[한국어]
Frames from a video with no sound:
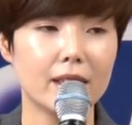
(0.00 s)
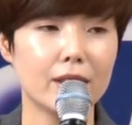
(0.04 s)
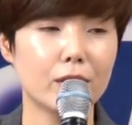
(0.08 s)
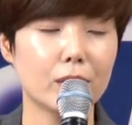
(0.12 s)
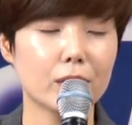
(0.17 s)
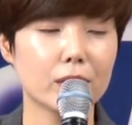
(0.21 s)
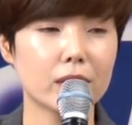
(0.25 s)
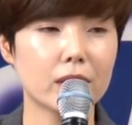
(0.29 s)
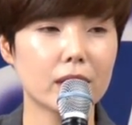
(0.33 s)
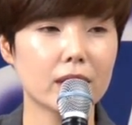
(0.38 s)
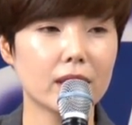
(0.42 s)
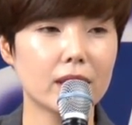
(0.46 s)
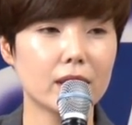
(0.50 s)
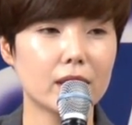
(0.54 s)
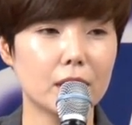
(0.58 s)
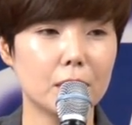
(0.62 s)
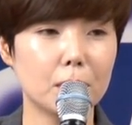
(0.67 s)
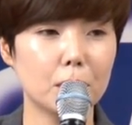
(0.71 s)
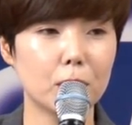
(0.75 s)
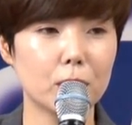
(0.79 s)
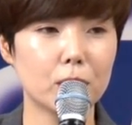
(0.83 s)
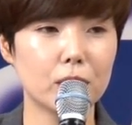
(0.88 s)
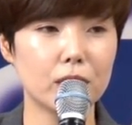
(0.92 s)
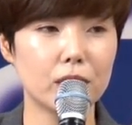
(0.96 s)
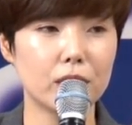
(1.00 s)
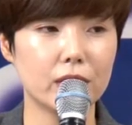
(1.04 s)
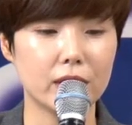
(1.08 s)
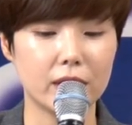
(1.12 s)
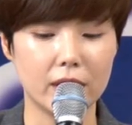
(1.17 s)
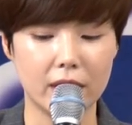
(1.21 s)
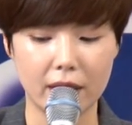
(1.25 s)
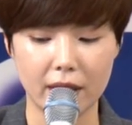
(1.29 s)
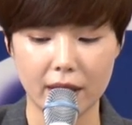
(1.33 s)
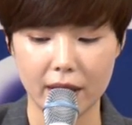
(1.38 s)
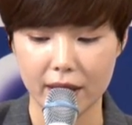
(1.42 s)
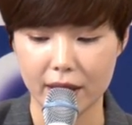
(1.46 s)
이 영상의
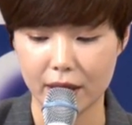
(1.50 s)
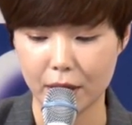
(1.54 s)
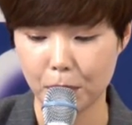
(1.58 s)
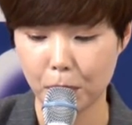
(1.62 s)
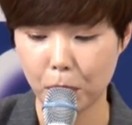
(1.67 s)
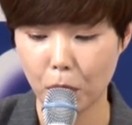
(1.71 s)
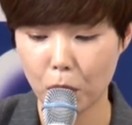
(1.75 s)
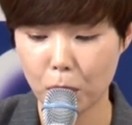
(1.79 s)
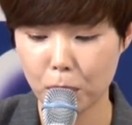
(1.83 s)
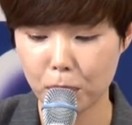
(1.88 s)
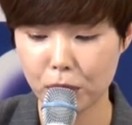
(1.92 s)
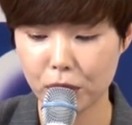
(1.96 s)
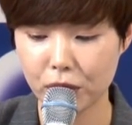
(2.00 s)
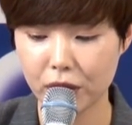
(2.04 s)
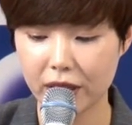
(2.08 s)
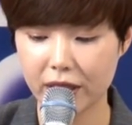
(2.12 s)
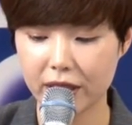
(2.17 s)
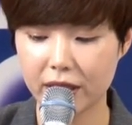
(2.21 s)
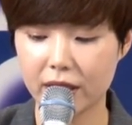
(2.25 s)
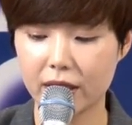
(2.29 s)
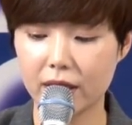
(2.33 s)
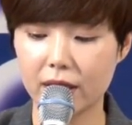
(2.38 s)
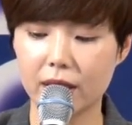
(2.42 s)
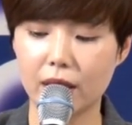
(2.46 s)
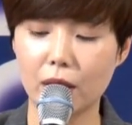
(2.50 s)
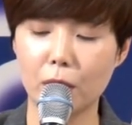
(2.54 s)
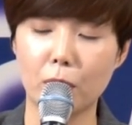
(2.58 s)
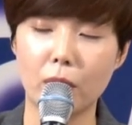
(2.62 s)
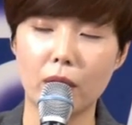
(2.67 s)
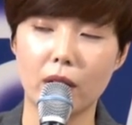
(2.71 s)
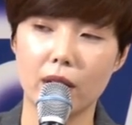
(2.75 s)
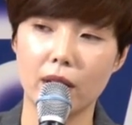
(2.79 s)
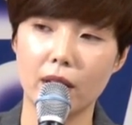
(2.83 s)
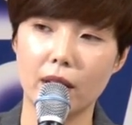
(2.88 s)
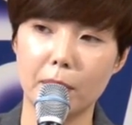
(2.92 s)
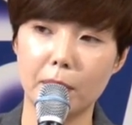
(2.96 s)
제목은 이 폭풍이 있을 때
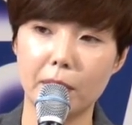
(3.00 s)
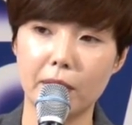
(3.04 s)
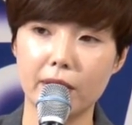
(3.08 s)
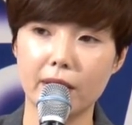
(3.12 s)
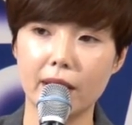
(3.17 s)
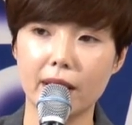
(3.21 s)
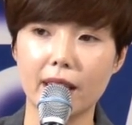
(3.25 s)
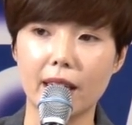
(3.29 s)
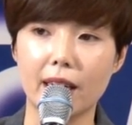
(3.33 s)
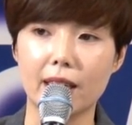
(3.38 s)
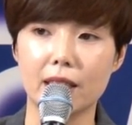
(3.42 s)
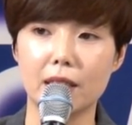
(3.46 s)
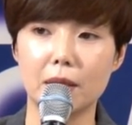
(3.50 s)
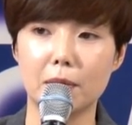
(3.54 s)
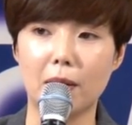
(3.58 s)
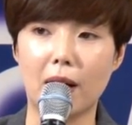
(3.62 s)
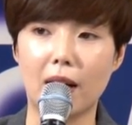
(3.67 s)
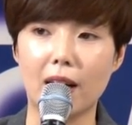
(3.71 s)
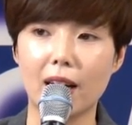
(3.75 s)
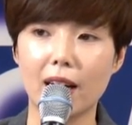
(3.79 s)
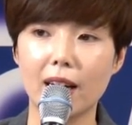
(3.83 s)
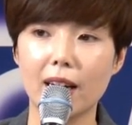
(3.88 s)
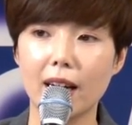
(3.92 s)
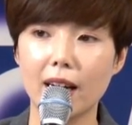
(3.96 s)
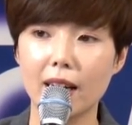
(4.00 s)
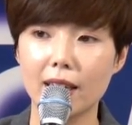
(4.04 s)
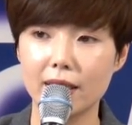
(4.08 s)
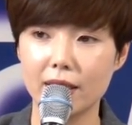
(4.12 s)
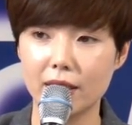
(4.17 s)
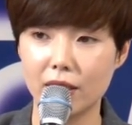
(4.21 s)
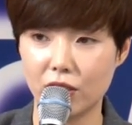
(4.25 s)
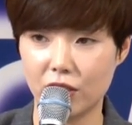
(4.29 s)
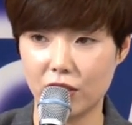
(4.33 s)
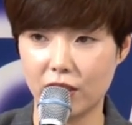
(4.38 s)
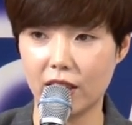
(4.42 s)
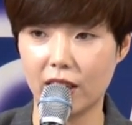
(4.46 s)
왜 해변에 가지 말아야
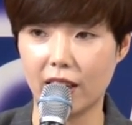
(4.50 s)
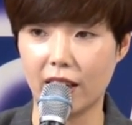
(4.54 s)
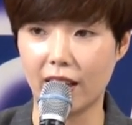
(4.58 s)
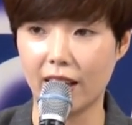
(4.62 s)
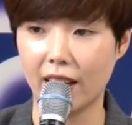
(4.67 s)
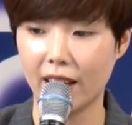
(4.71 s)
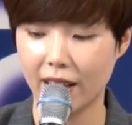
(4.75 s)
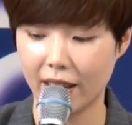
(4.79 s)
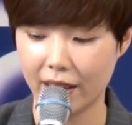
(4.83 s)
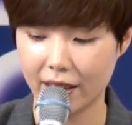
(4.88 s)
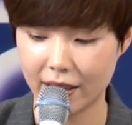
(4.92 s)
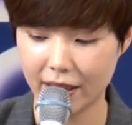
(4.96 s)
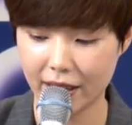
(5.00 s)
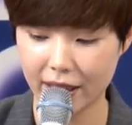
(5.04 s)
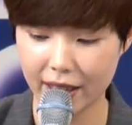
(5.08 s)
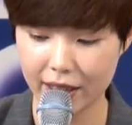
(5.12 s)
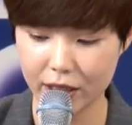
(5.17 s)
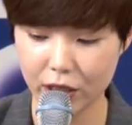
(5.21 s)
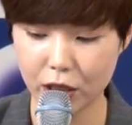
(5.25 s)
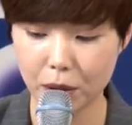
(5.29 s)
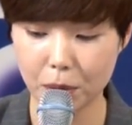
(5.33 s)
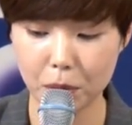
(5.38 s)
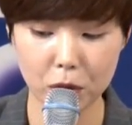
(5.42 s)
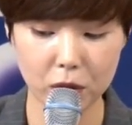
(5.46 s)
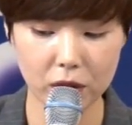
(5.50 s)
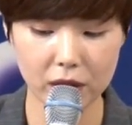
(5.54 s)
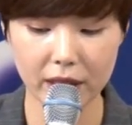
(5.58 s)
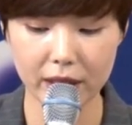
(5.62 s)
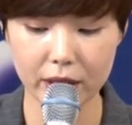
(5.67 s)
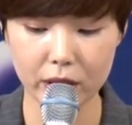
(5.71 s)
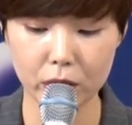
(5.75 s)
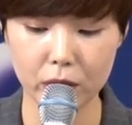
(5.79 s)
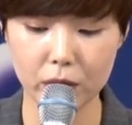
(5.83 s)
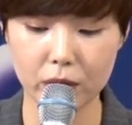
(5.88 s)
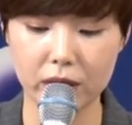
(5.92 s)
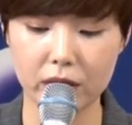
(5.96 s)
하는지에 대한 제목을
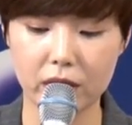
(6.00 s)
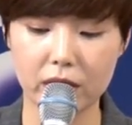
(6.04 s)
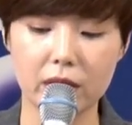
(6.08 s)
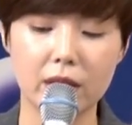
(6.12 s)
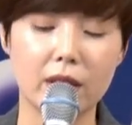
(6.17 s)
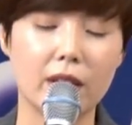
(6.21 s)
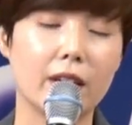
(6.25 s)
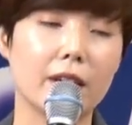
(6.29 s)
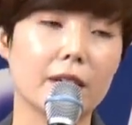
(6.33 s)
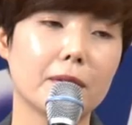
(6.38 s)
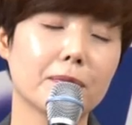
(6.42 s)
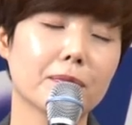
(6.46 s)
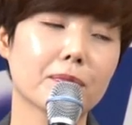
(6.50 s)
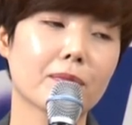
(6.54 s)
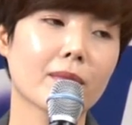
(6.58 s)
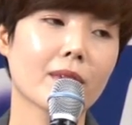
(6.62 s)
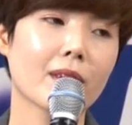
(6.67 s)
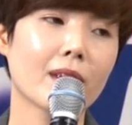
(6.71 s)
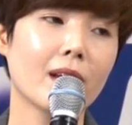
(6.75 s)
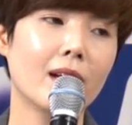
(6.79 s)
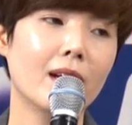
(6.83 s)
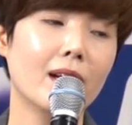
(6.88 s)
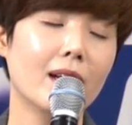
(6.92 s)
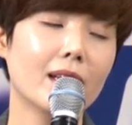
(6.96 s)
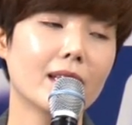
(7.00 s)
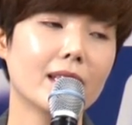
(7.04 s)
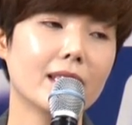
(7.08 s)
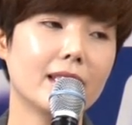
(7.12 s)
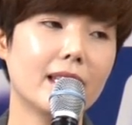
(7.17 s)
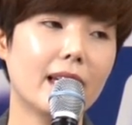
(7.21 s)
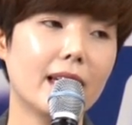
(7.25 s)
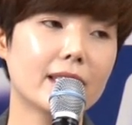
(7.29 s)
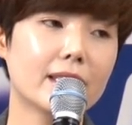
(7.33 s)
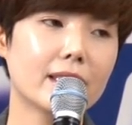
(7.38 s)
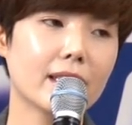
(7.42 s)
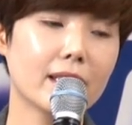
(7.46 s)
가지고 있어요.
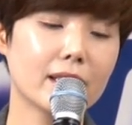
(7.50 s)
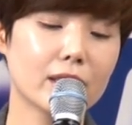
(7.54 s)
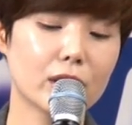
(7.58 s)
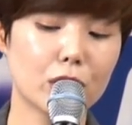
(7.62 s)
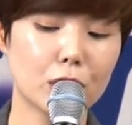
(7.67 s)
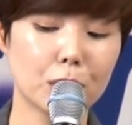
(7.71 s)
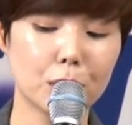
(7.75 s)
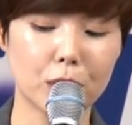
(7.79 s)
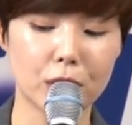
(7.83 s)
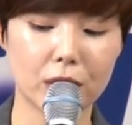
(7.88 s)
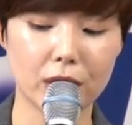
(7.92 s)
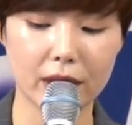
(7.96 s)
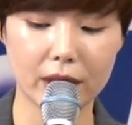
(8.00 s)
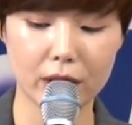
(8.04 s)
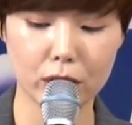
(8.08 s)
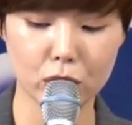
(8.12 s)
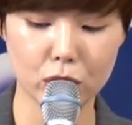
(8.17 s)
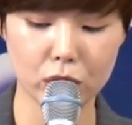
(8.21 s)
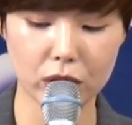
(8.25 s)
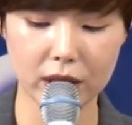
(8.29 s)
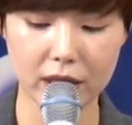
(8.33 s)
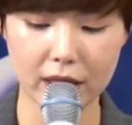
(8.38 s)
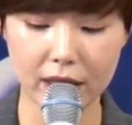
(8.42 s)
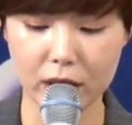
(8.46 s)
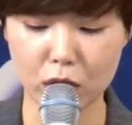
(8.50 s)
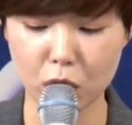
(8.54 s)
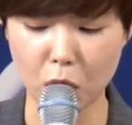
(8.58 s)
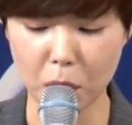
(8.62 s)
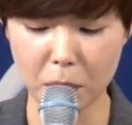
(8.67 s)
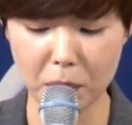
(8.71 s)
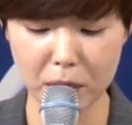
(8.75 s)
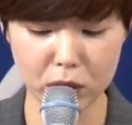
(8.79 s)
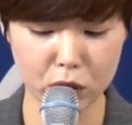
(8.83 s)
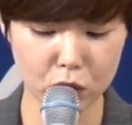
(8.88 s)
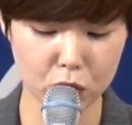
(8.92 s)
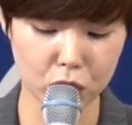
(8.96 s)
예상치 못한 순간,
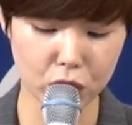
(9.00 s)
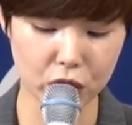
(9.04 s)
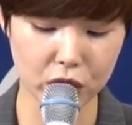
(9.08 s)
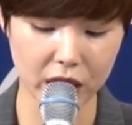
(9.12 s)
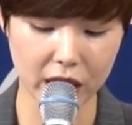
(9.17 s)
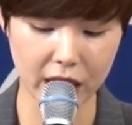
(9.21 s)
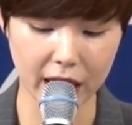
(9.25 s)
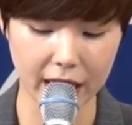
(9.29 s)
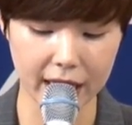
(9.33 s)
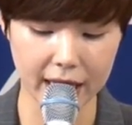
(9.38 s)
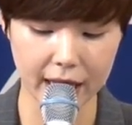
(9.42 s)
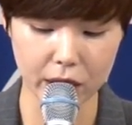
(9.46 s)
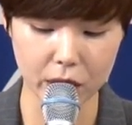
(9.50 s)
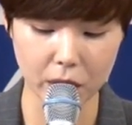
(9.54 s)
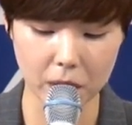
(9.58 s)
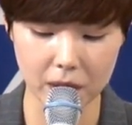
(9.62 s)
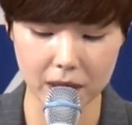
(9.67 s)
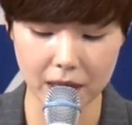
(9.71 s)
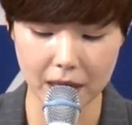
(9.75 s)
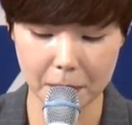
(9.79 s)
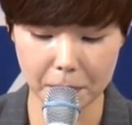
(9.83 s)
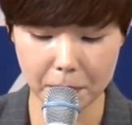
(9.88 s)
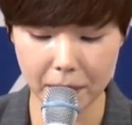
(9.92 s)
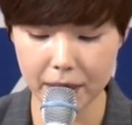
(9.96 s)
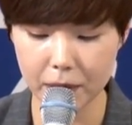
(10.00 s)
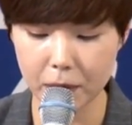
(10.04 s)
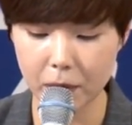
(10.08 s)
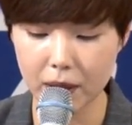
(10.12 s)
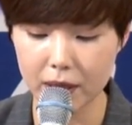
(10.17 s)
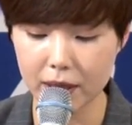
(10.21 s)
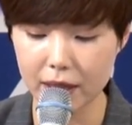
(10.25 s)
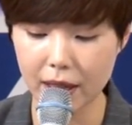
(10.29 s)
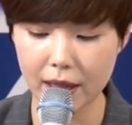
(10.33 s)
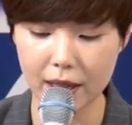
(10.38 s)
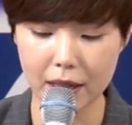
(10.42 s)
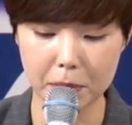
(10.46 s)
정말 순식간에 성난
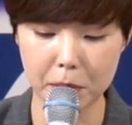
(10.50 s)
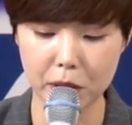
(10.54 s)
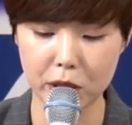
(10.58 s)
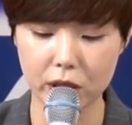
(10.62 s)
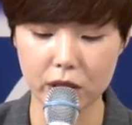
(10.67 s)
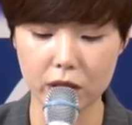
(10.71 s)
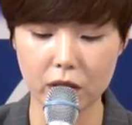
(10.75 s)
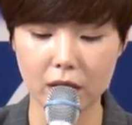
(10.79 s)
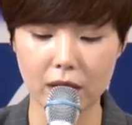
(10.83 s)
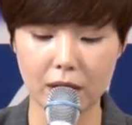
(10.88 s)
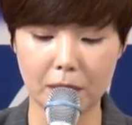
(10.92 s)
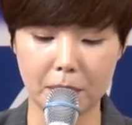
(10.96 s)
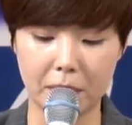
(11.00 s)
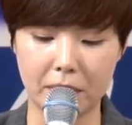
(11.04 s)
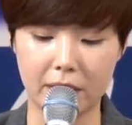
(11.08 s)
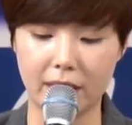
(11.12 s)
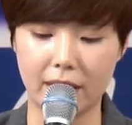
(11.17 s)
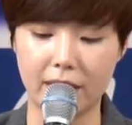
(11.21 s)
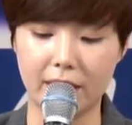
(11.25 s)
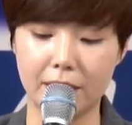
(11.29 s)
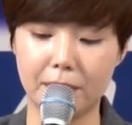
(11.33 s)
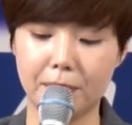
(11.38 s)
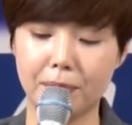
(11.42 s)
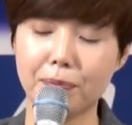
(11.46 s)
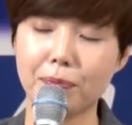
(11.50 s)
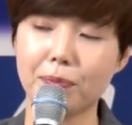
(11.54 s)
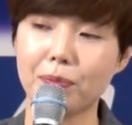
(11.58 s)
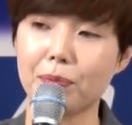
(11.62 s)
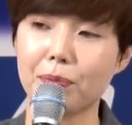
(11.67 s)
파도가 사람을 쓸어갑니다.